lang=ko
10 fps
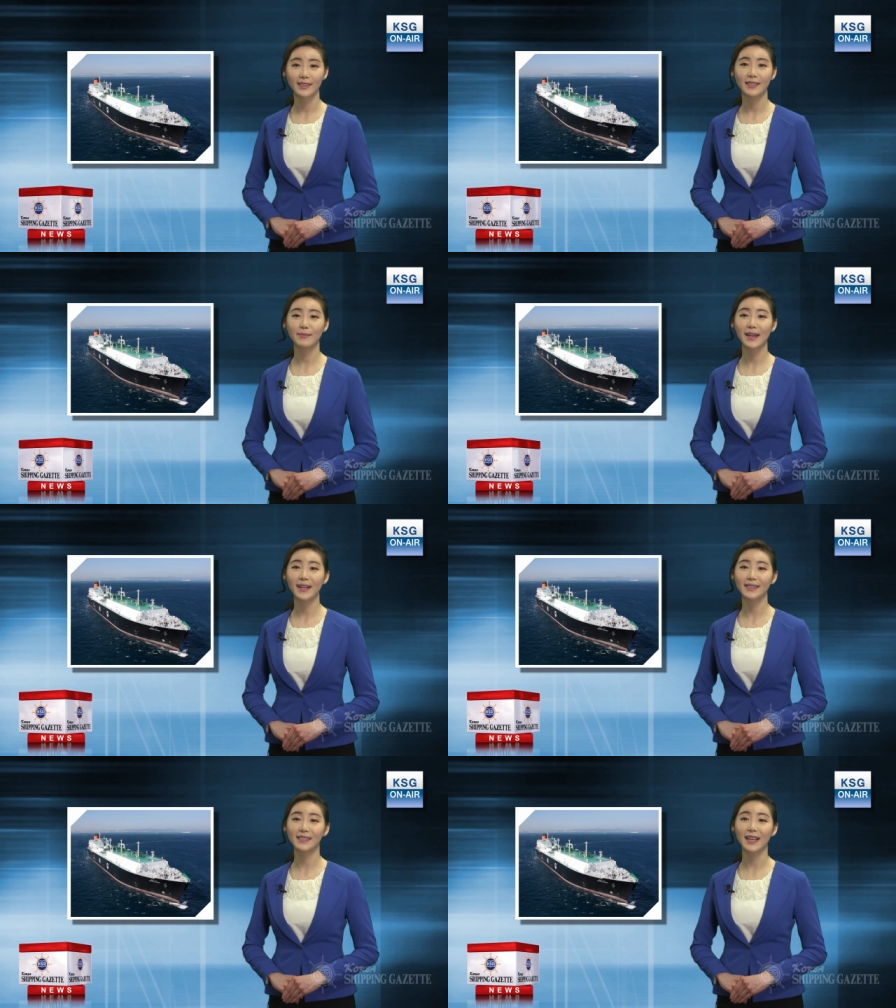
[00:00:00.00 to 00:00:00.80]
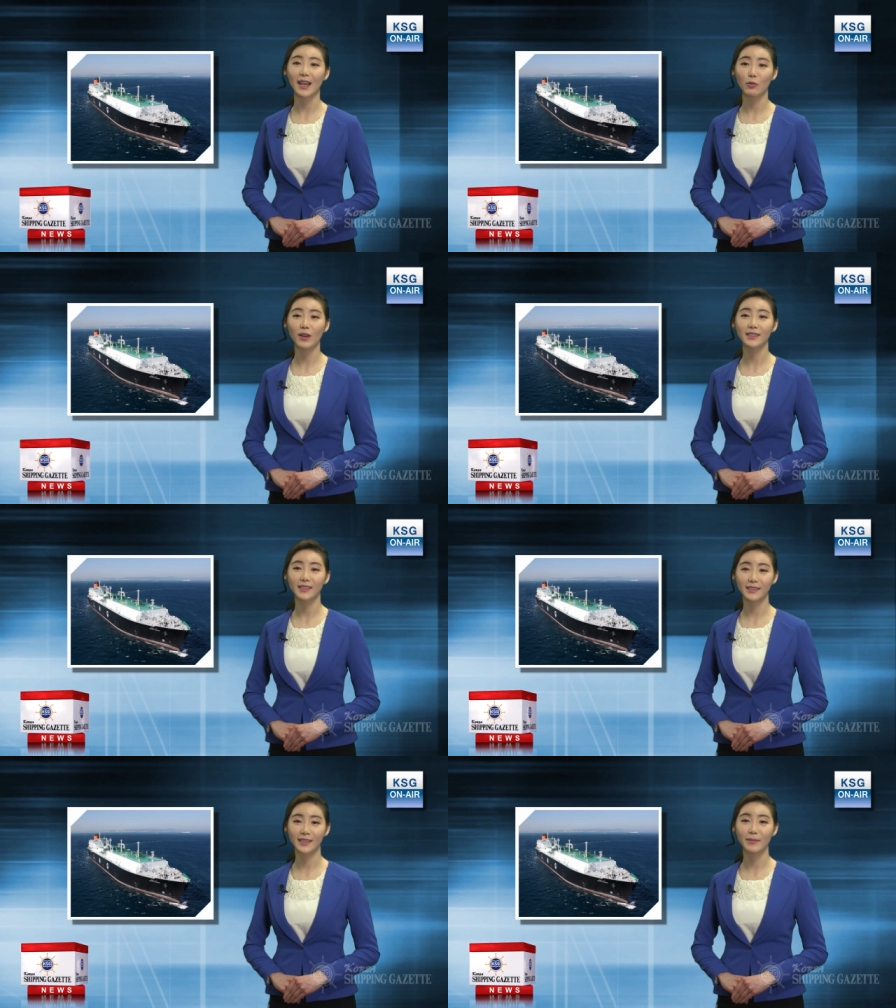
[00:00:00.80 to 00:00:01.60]
증발가스 액화
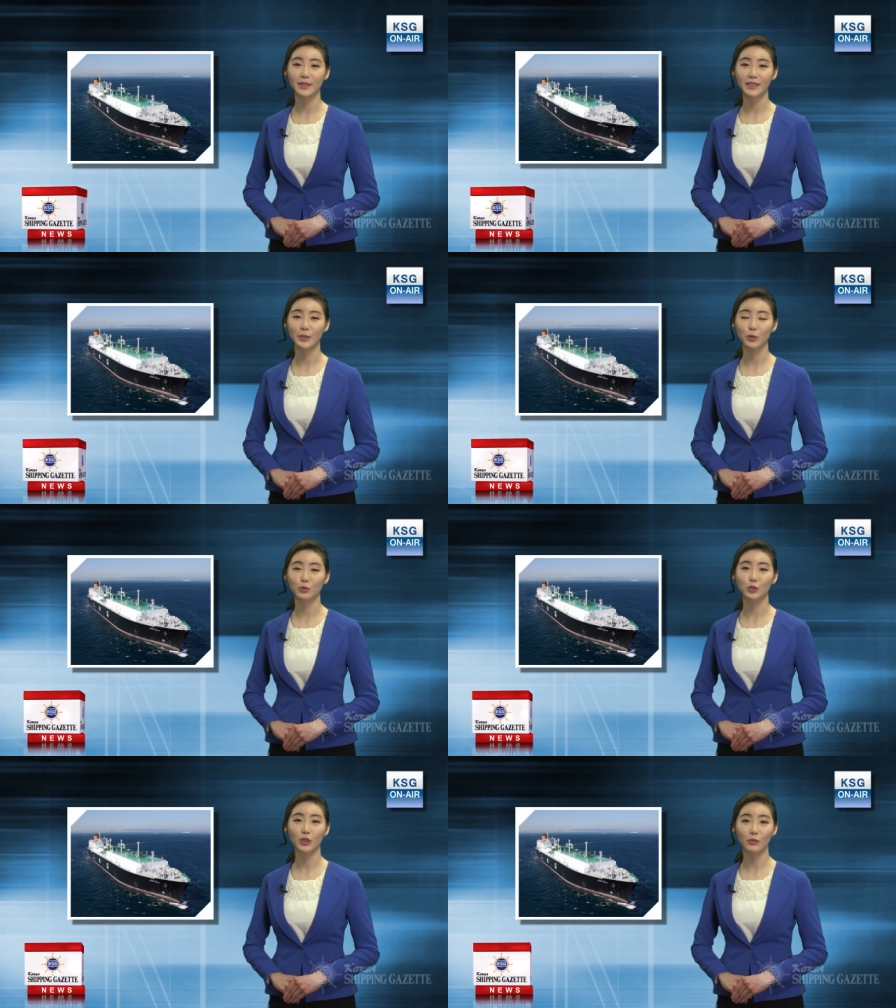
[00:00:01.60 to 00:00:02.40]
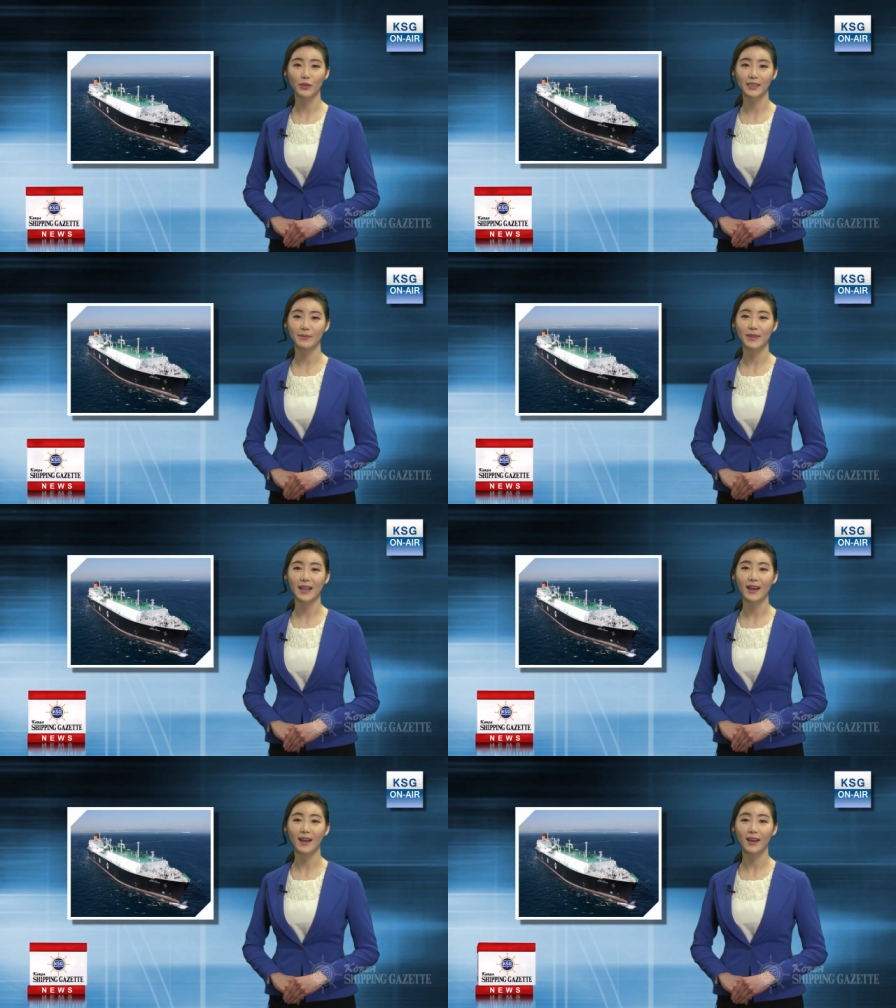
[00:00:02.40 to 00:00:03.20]
시스템 등으로 구성돼
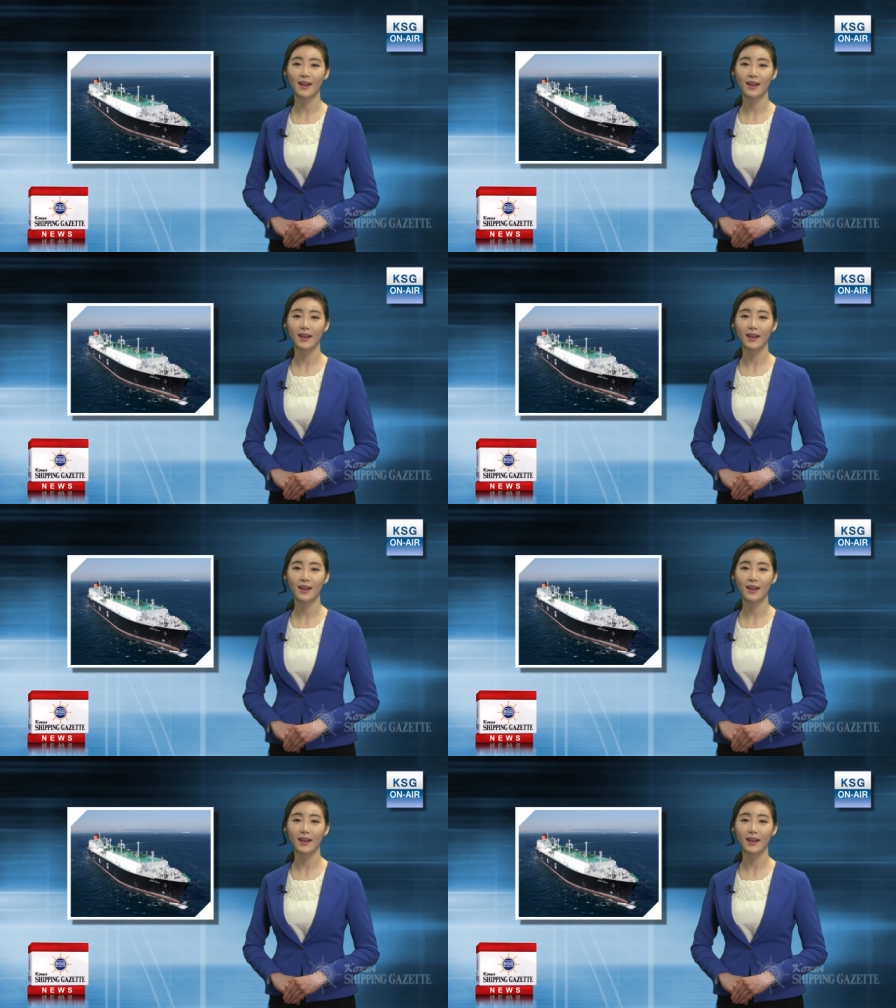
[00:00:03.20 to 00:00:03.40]
있습니다.